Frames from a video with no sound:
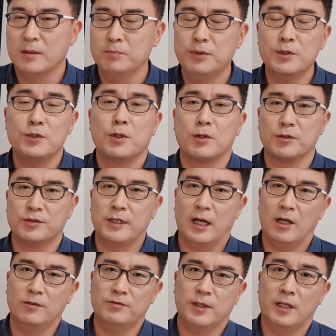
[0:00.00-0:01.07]
Put
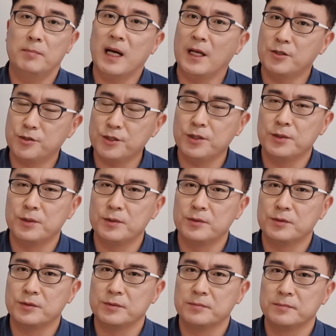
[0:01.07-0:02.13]
yourself in my
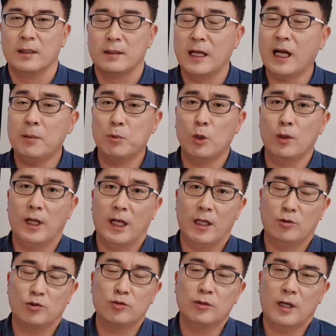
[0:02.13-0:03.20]
shoes. 내가 몰래
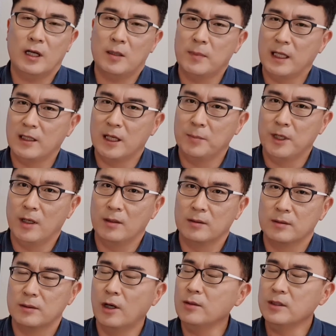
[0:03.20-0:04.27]
누군가를 만나면
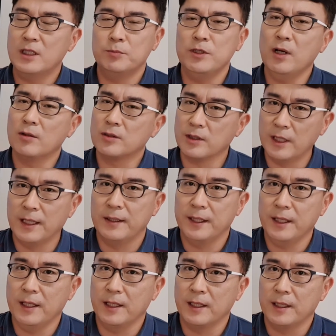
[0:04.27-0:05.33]
넌 기분이 어떻게
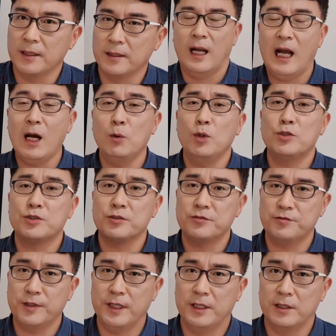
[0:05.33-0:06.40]
했니? How would you
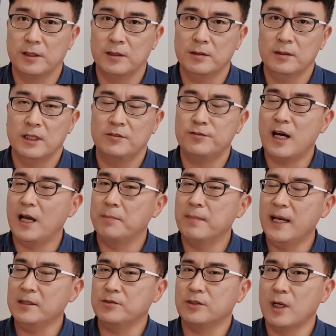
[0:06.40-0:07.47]
feel if I
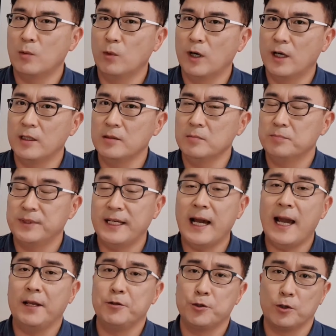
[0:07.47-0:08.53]
met someone
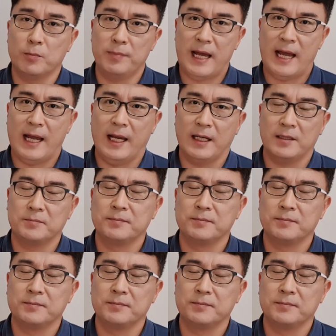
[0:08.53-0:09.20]
behind your back?